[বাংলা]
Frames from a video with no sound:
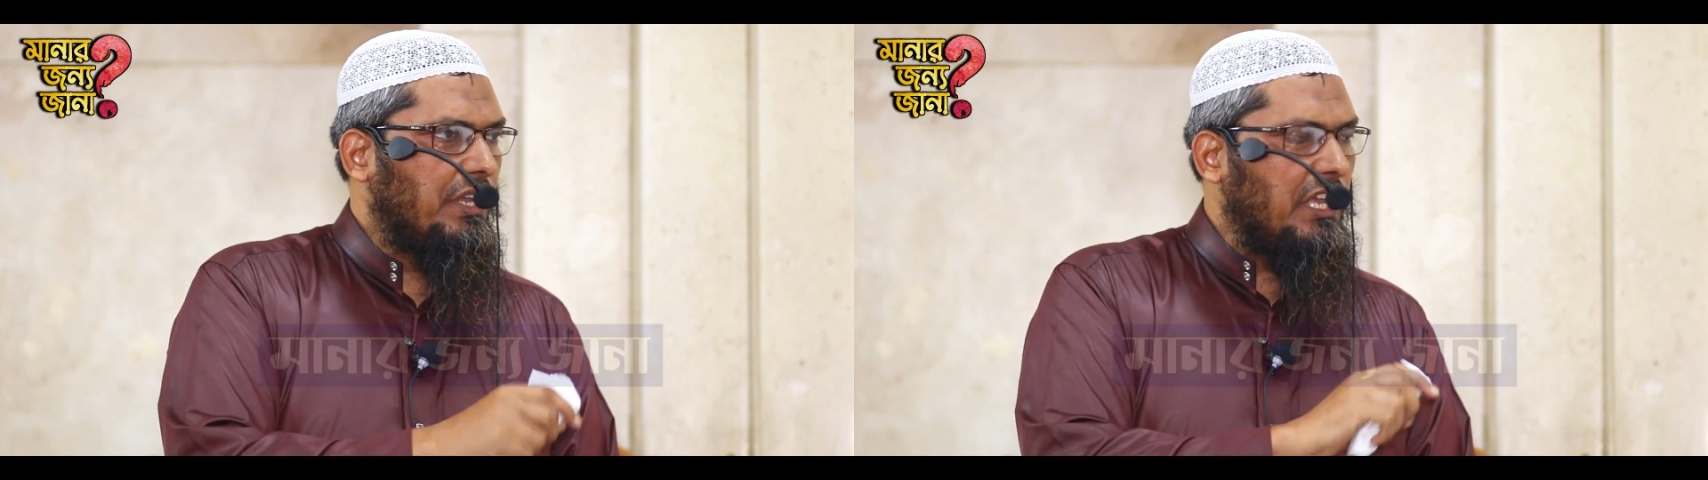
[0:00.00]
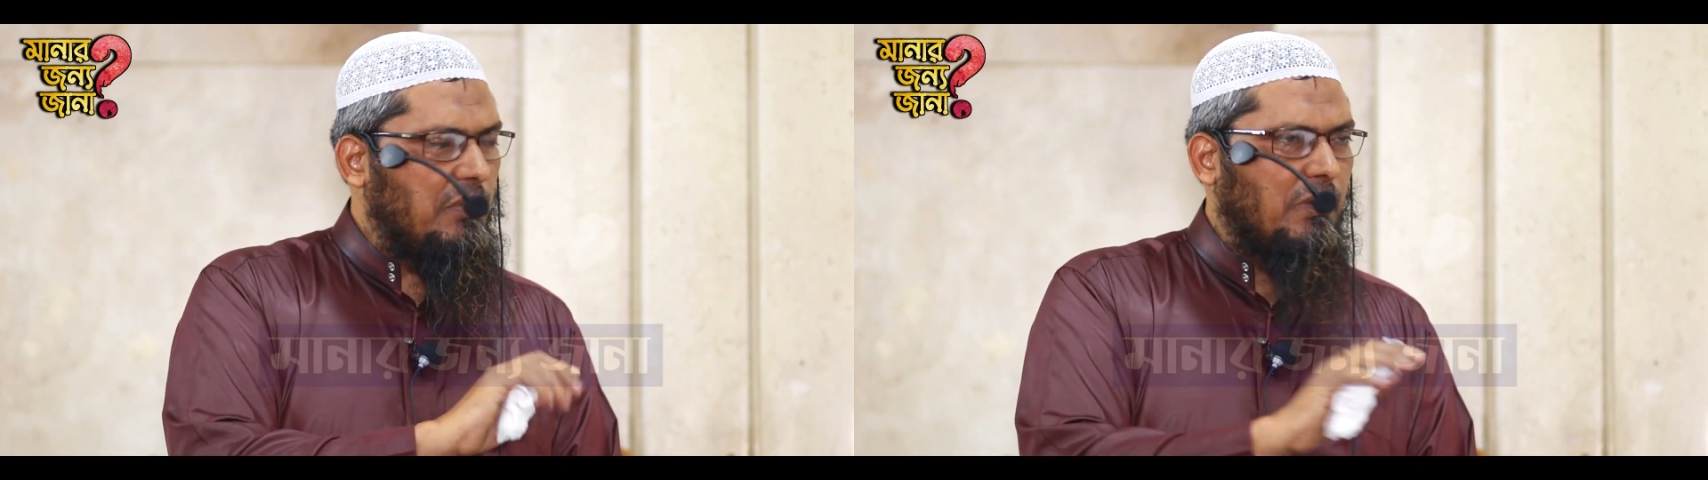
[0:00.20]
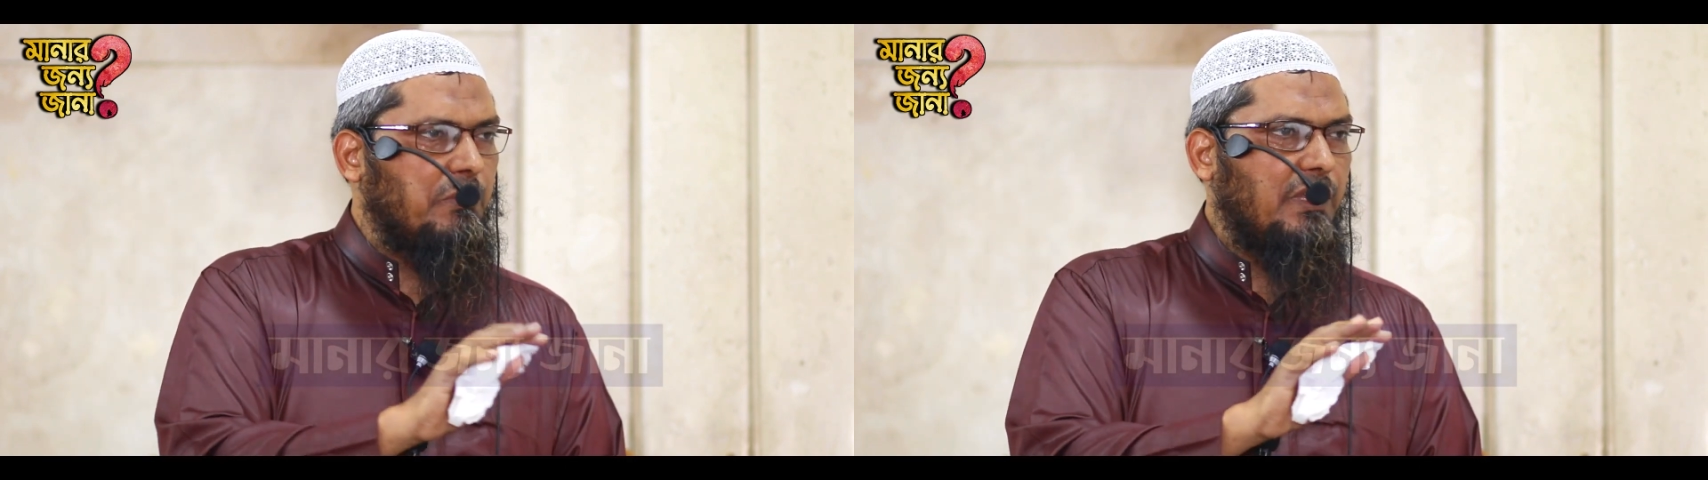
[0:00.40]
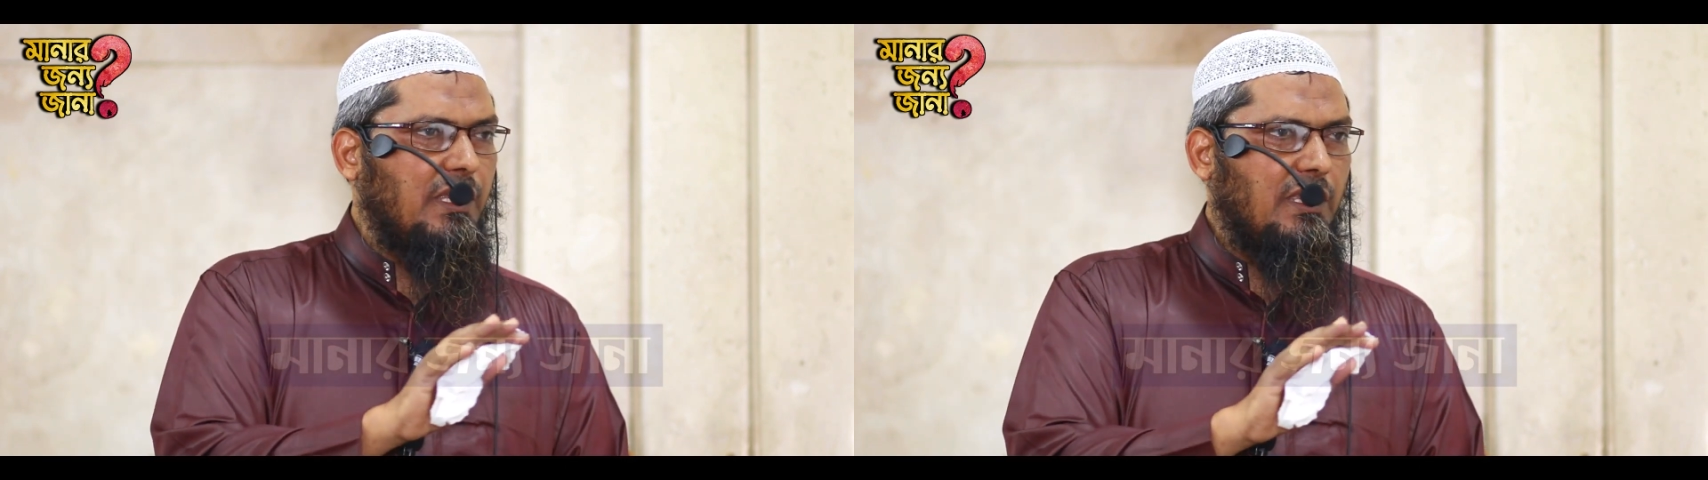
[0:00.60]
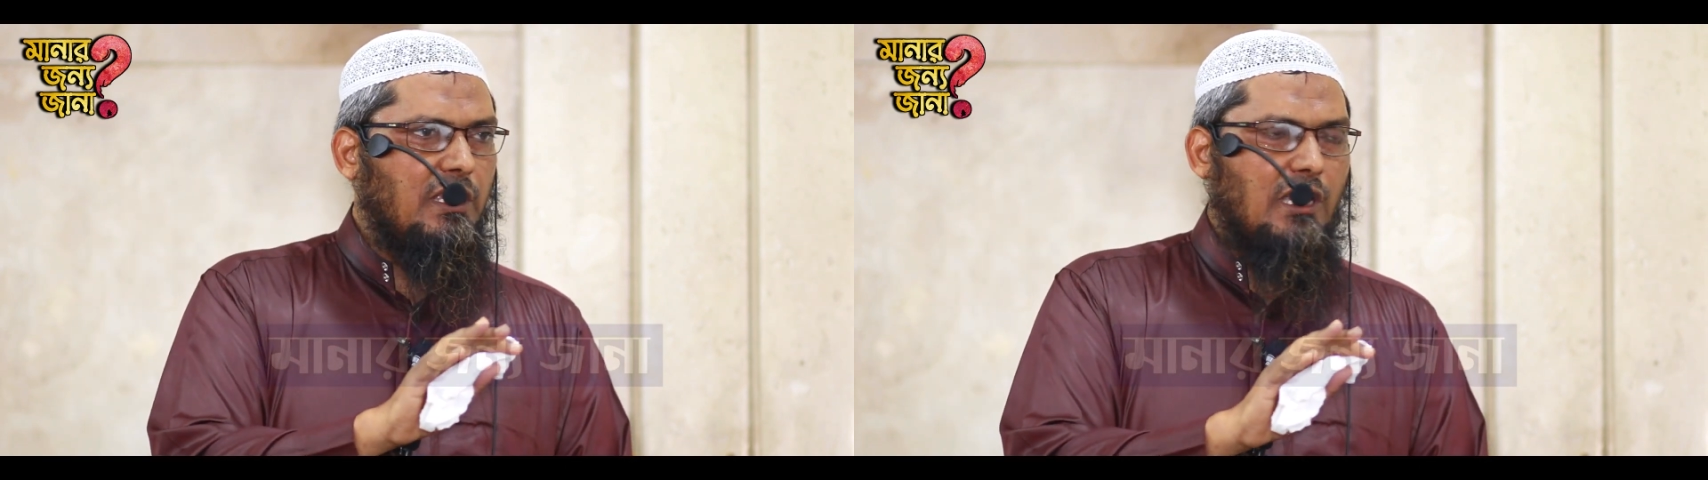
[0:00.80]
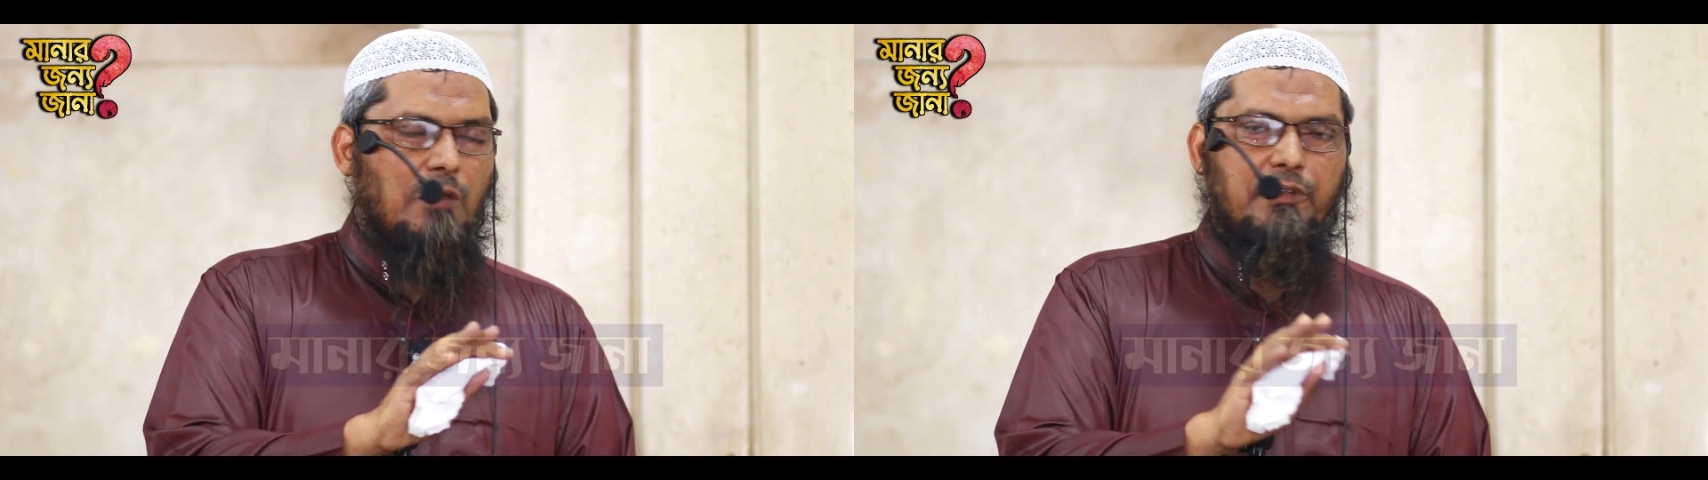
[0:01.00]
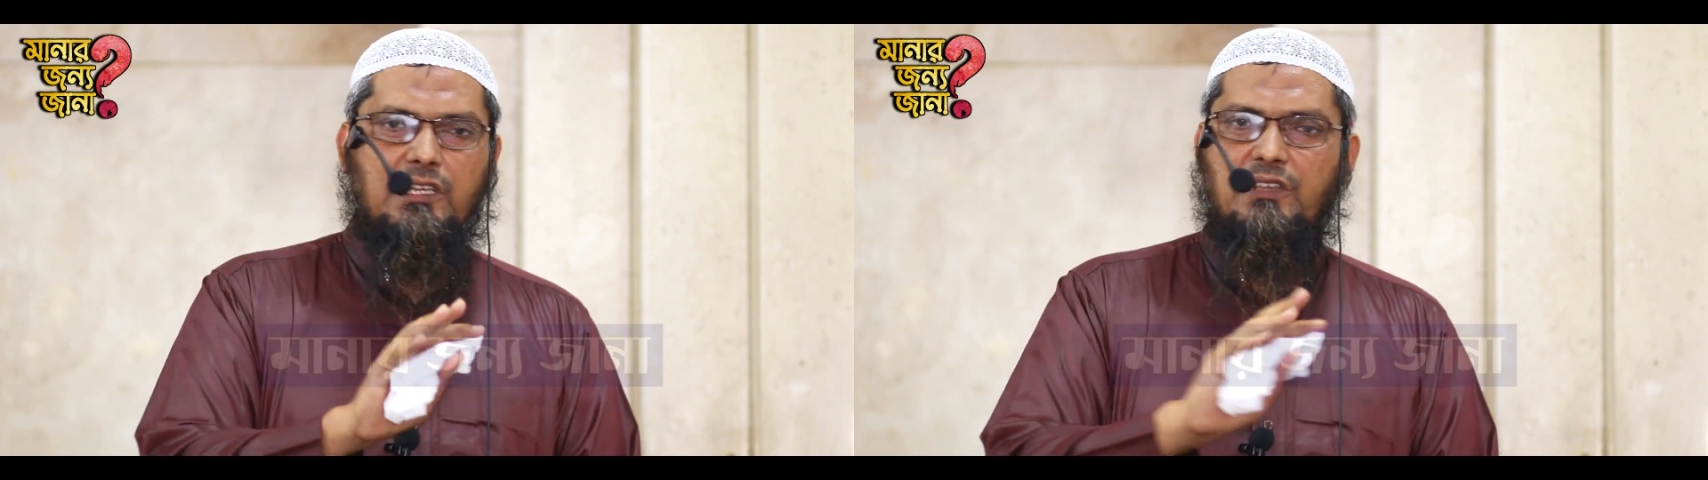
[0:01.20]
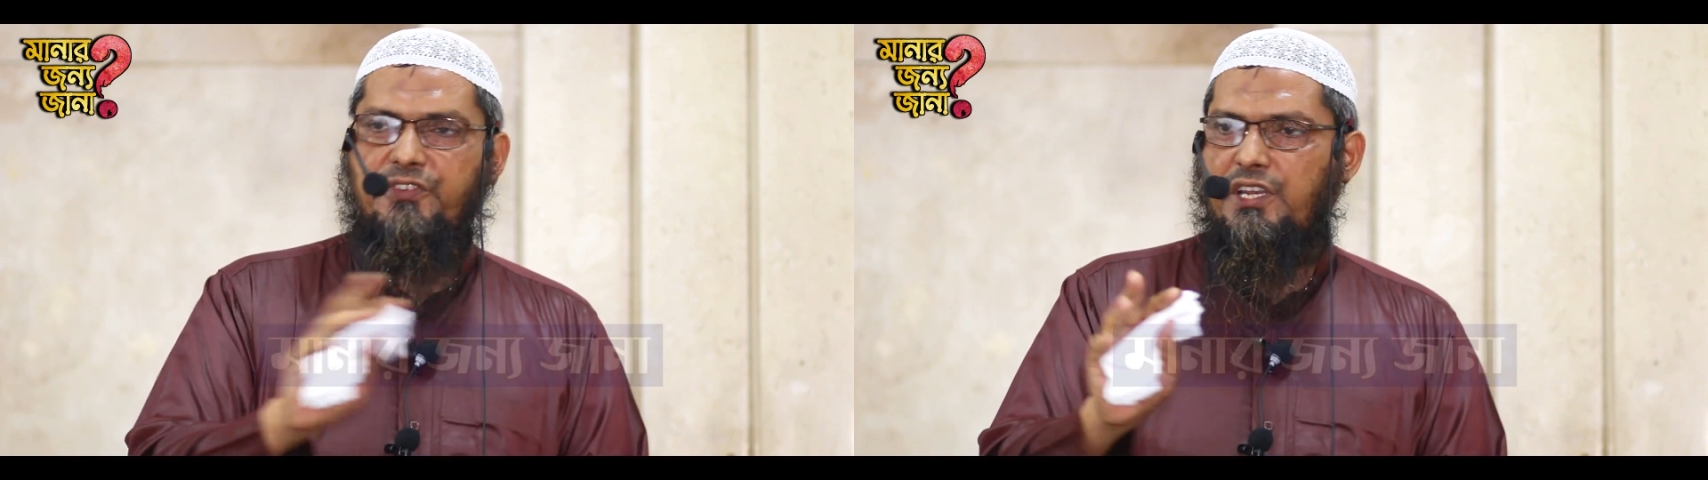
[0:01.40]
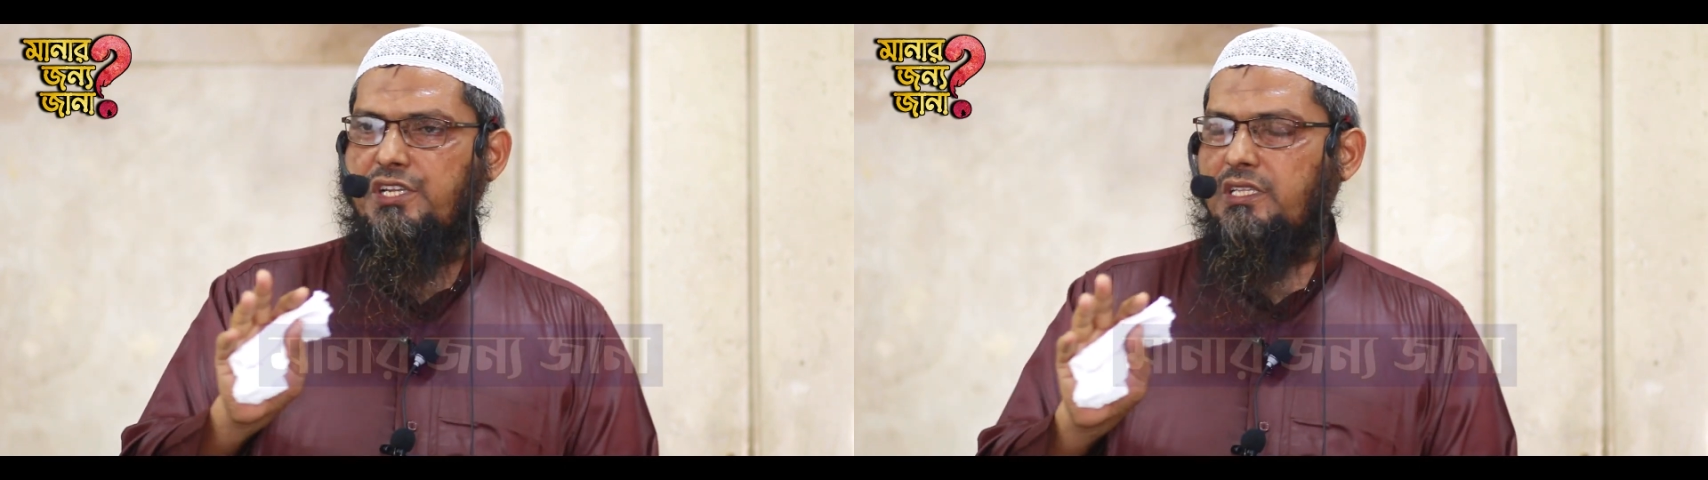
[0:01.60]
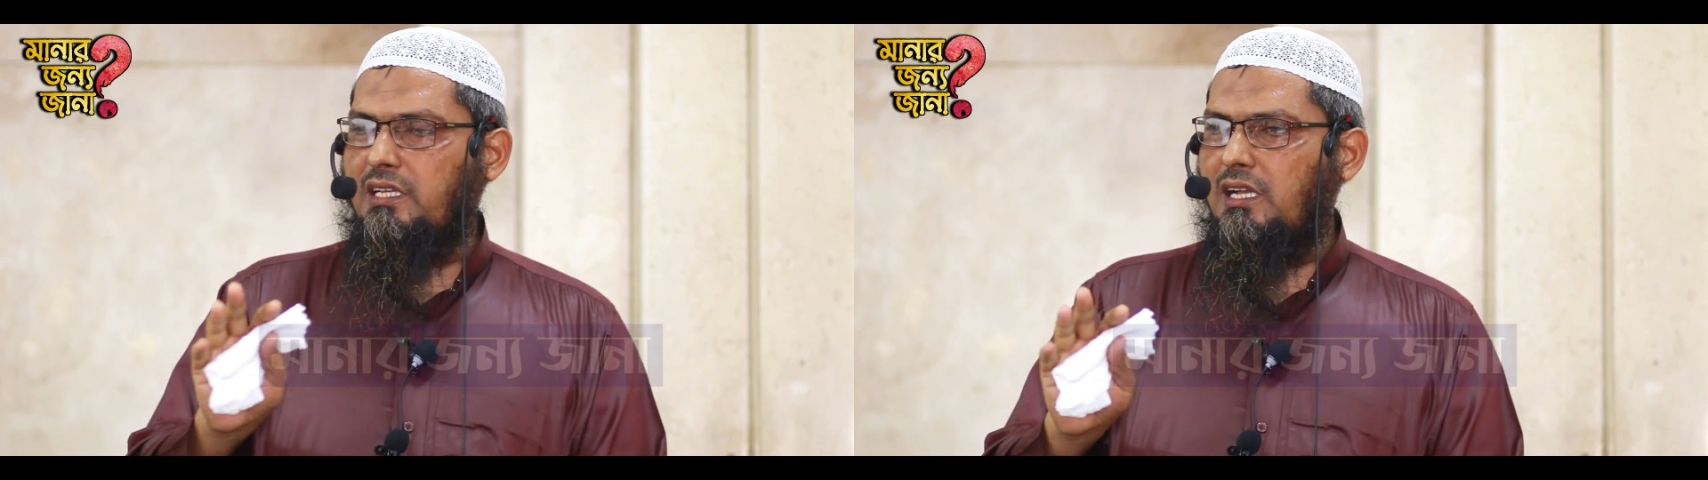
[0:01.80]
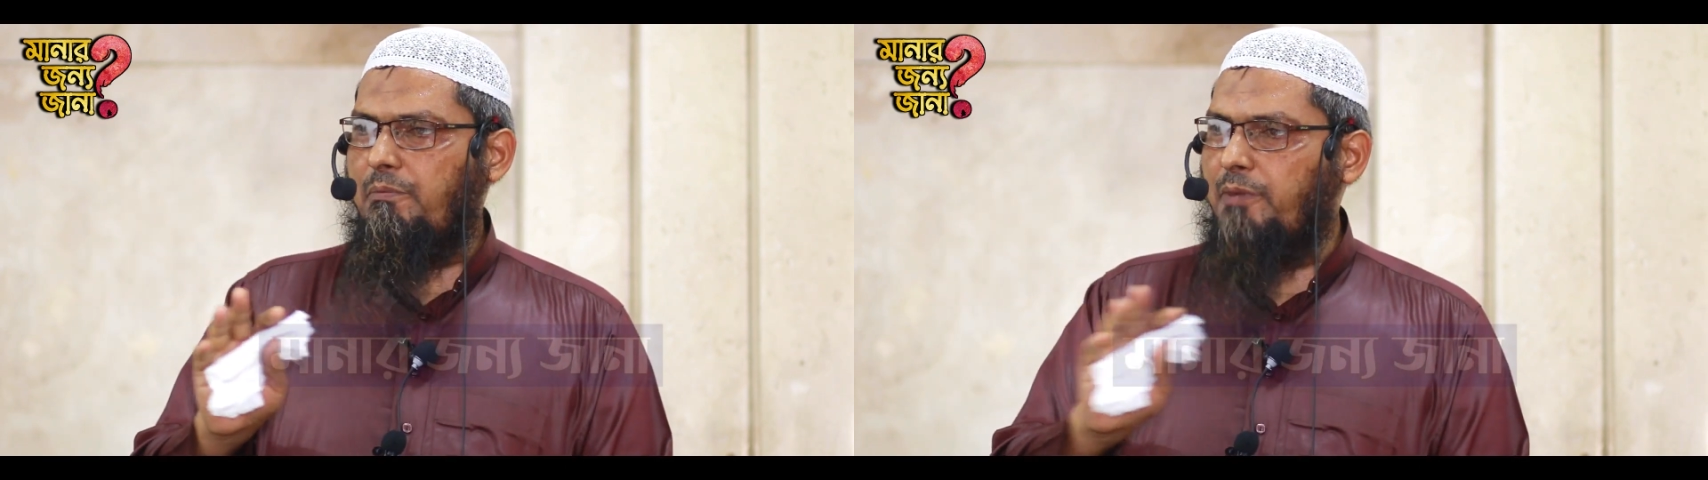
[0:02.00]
এইভাবে আপনার কি ফেরেস্তা